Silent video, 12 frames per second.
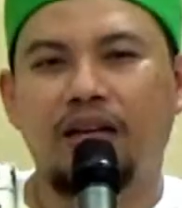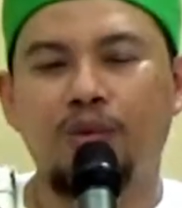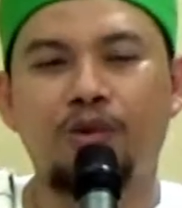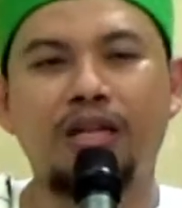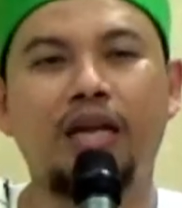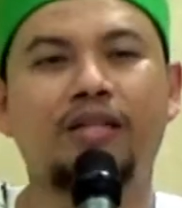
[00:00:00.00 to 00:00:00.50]

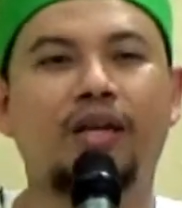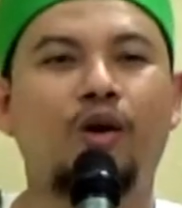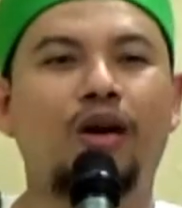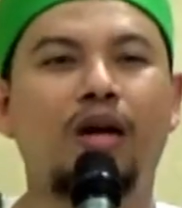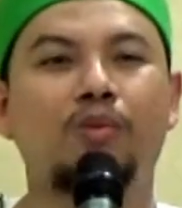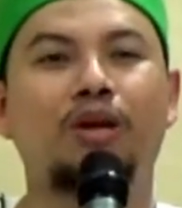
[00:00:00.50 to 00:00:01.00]
Kemudian
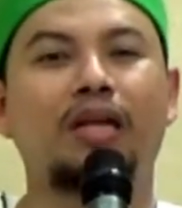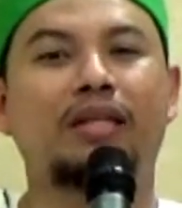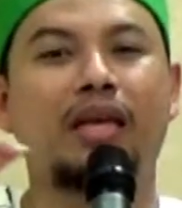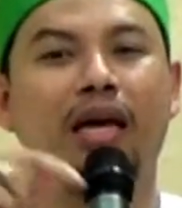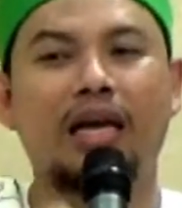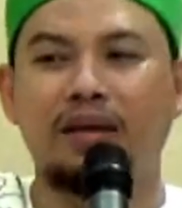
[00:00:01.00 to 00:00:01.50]
seorang
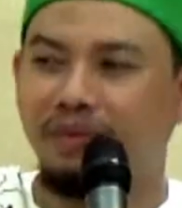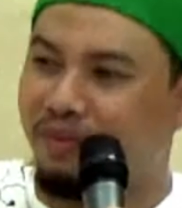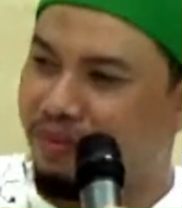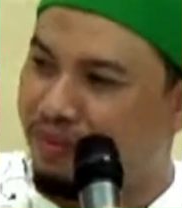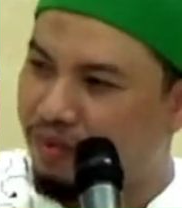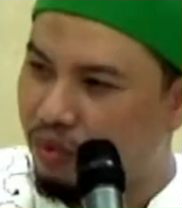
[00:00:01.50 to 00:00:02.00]
muridnya
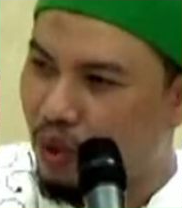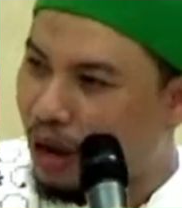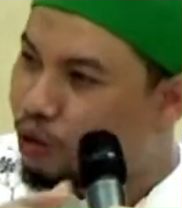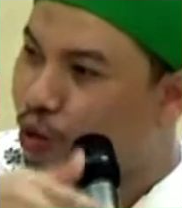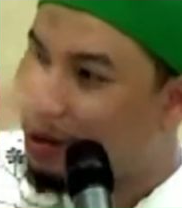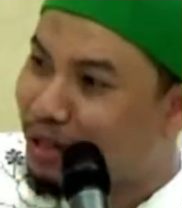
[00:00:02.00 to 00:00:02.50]

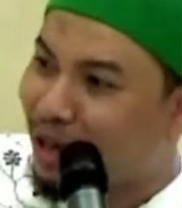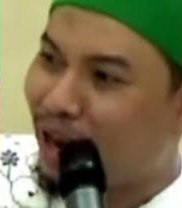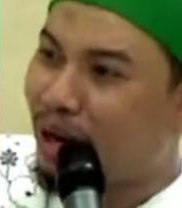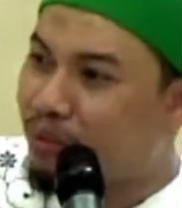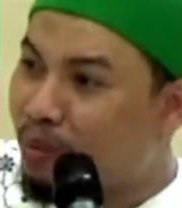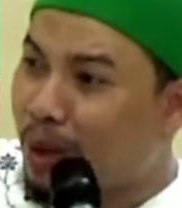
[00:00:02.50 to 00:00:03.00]
waktu
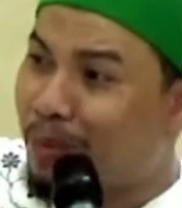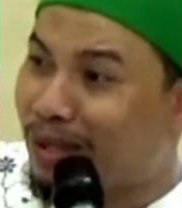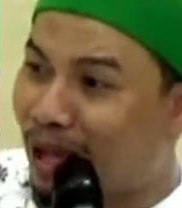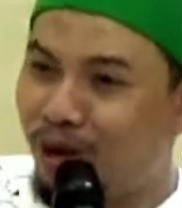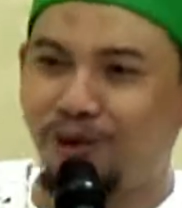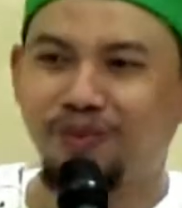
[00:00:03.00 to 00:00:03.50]
berjalan
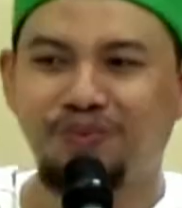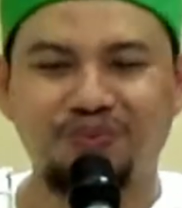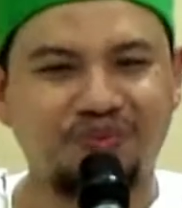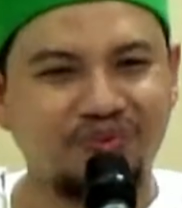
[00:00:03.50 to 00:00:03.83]
beberapa tahun